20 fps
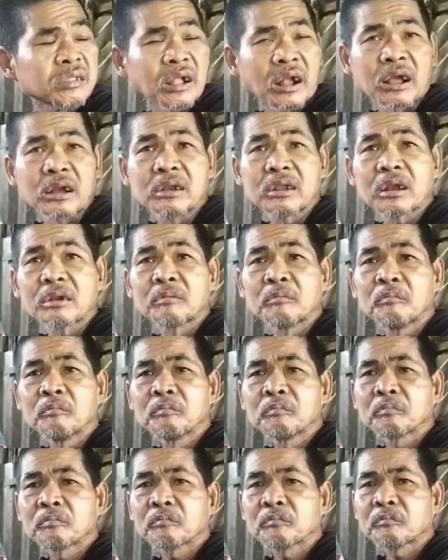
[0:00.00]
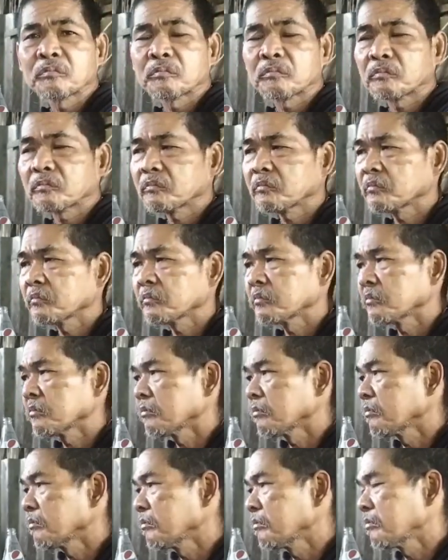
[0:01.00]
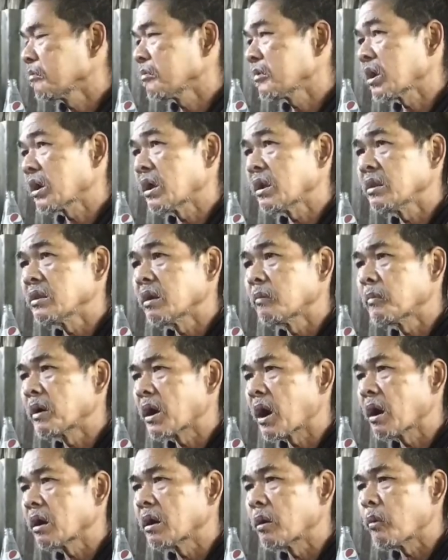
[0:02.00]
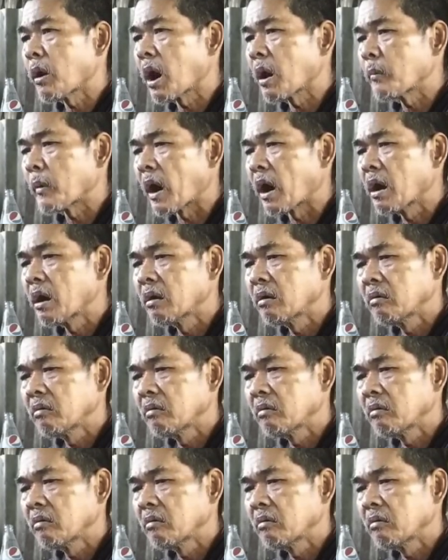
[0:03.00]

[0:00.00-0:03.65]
Tagal yan. Ha? Tagal yan magagawa pa.